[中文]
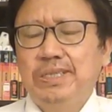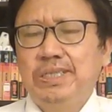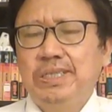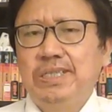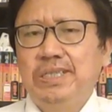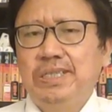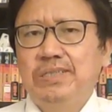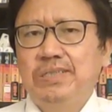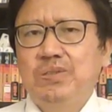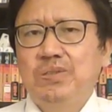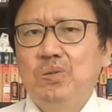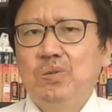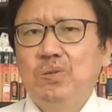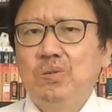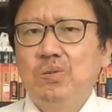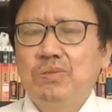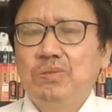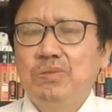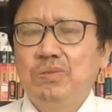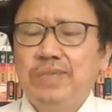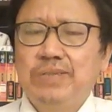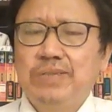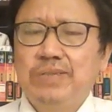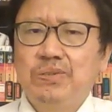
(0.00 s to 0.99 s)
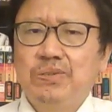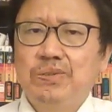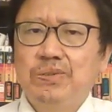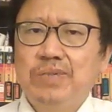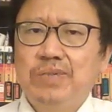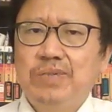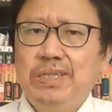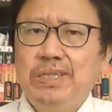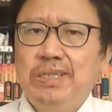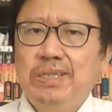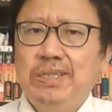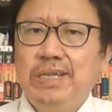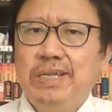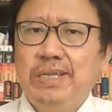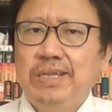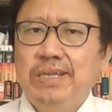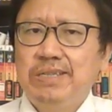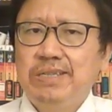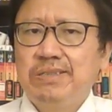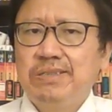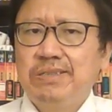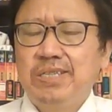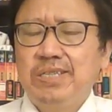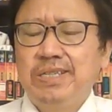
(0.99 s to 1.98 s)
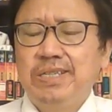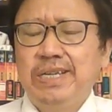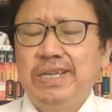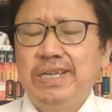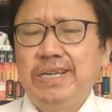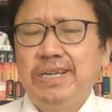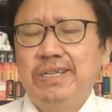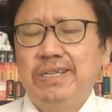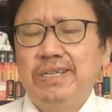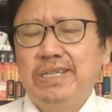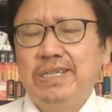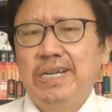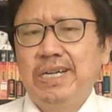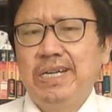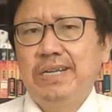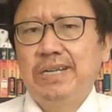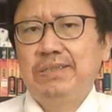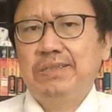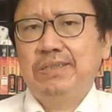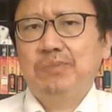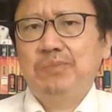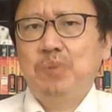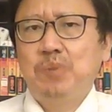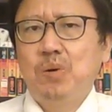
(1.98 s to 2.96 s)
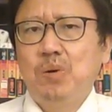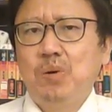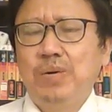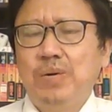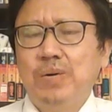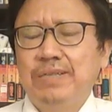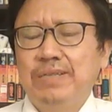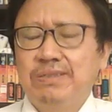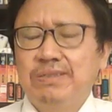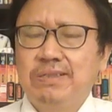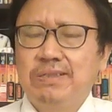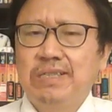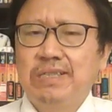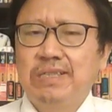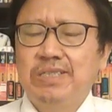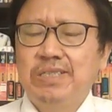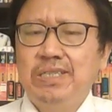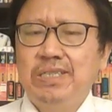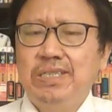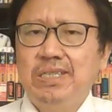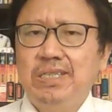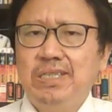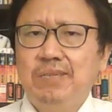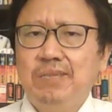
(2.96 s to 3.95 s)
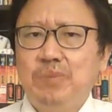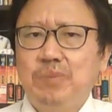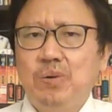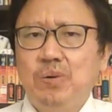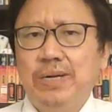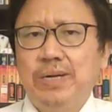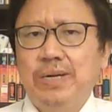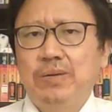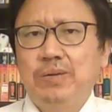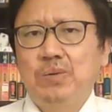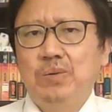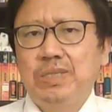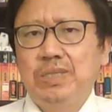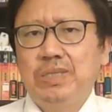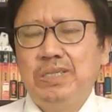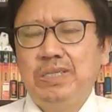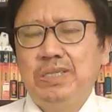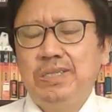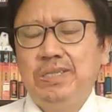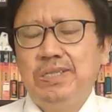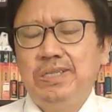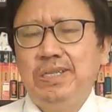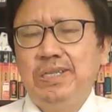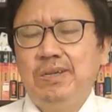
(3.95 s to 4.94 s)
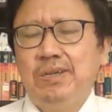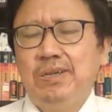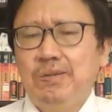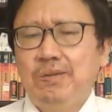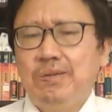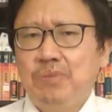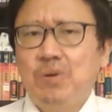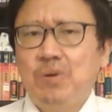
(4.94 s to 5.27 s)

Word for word: 以中共那种啊意识形态来破坏市场经济、破坏国际经济、